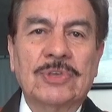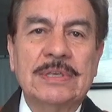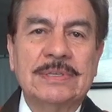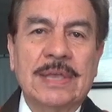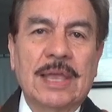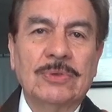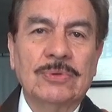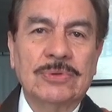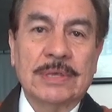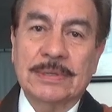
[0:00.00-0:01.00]
15
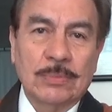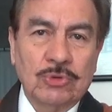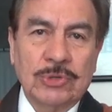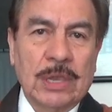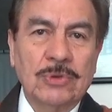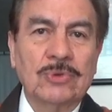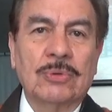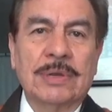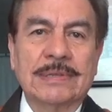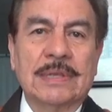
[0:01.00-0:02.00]
años, hace muchos años,
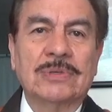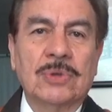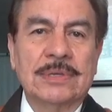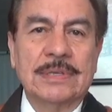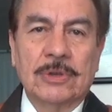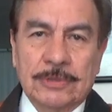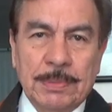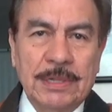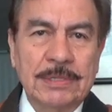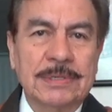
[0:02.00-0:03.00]
con las canciones de los
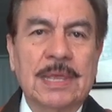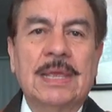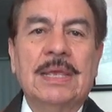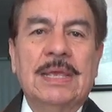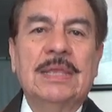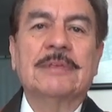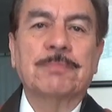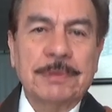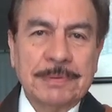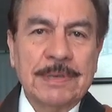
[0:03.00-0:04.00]
Beatles, y
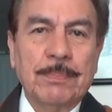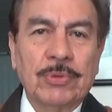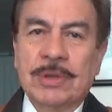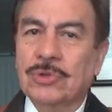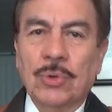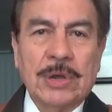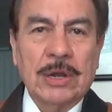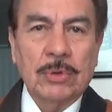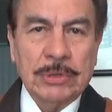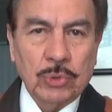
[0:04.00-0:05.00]
después vas a poder tocar
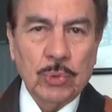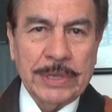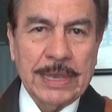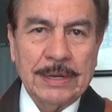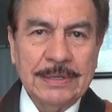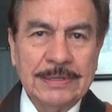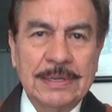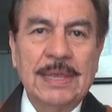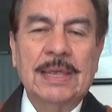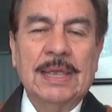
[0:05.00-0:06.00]
lo que tú
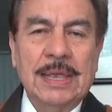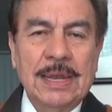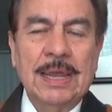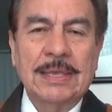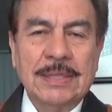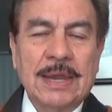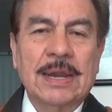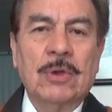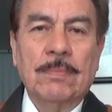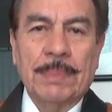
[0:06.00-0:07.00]
quieras, en la
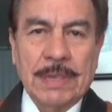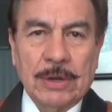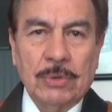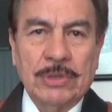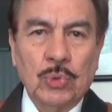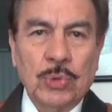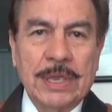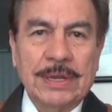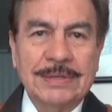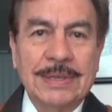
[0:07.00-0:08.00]
guitarra, acompañar lo que tú
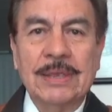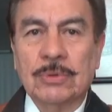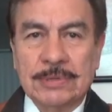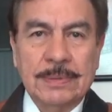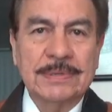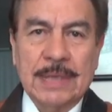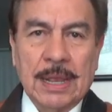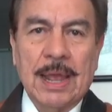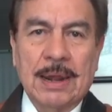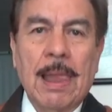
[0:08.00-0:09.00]
quieras e inclusive
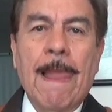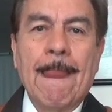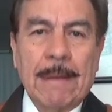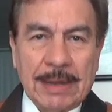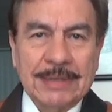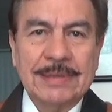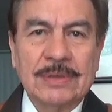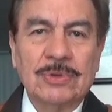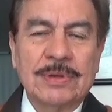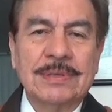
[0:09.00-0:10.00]
sacar las
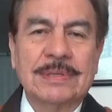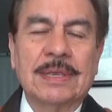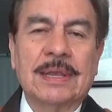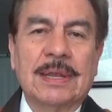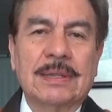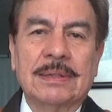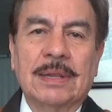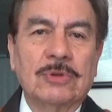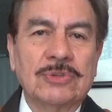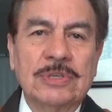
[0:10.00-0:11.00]
canciones de,
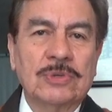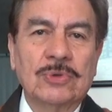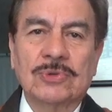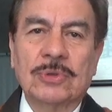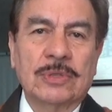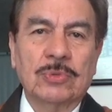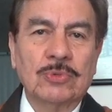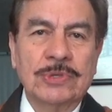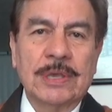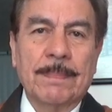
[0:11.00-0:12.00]
los discos o de tu
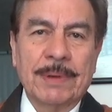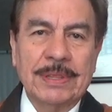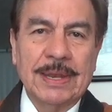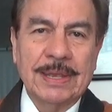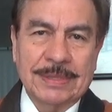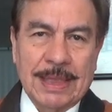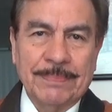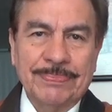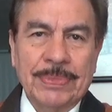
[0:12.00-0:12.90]
música predilecta.